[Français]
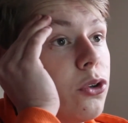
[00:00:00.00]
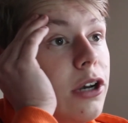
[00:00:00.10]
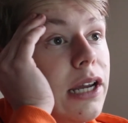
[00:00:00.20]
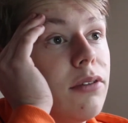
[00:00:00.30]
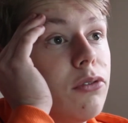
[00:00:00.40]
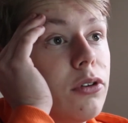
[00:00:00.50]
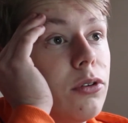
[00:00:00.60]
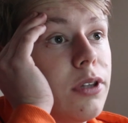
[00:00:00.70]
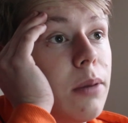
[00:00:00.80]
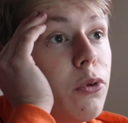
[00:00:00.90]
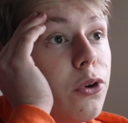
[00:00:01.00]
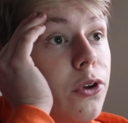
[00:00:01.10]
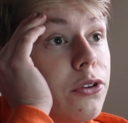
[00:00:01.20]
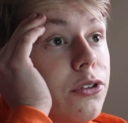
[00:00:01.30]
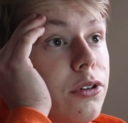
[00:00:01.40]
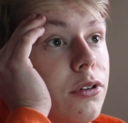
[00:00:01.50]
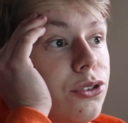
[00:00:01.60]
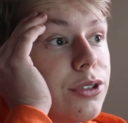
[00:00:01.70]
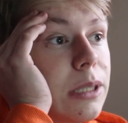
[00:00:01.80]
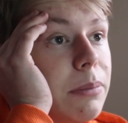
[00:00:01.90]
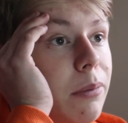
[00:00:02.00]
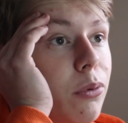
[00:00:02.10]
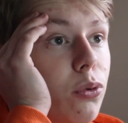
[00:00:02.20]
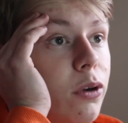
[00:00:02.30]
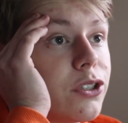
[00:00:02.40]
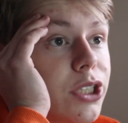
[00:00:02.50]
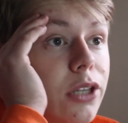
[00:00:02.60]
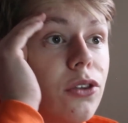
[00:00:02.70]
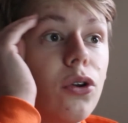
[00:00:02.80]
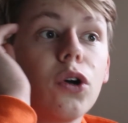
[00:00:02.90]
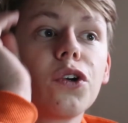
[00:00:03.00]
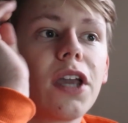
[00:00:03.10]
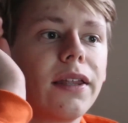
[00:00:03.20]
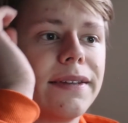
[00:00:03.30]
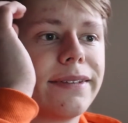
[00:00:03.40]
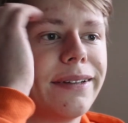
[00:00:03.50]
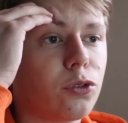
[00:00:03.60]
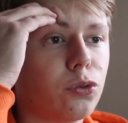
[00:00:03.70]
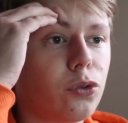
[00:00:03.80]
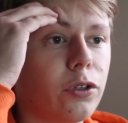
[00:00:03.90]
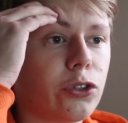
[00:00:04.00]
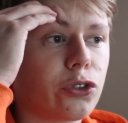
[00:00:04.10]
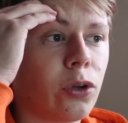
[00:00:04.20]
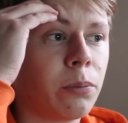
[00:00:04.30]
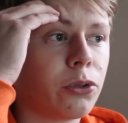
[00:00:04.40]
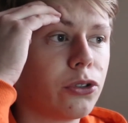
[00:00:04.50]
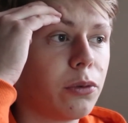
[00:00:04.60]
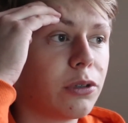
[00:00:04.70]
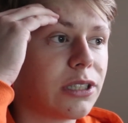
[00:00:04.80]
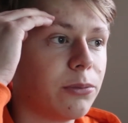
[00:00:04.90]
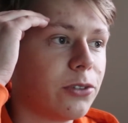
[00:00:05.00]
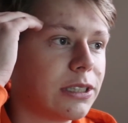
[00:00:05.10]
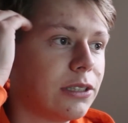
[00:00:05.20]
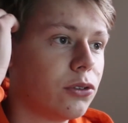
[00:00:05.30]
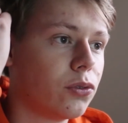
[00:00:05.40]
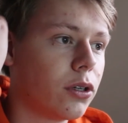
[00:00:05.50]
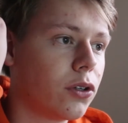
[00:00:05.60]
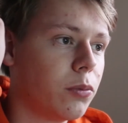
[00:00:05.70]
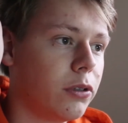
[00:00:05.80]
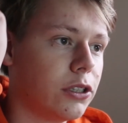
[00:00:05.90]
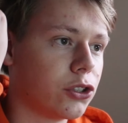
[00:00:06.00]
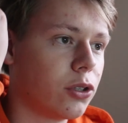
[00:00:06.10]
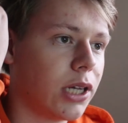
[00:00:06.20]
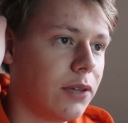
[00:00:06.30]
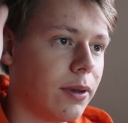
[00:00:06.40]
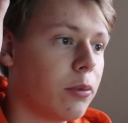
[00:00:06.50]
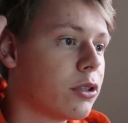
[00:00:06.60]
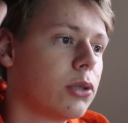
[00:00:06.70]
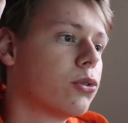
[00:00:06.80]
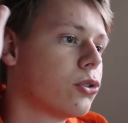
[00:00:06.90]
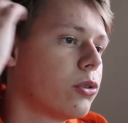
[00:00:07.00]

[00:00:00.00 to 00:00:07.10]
de live d'Among Us. Je sais pas pourquoi, j'adore regarder ça. Surtout quand les gens sont imposteurs, moi ça me fascine de voir comment les gens arrivent à mentir aux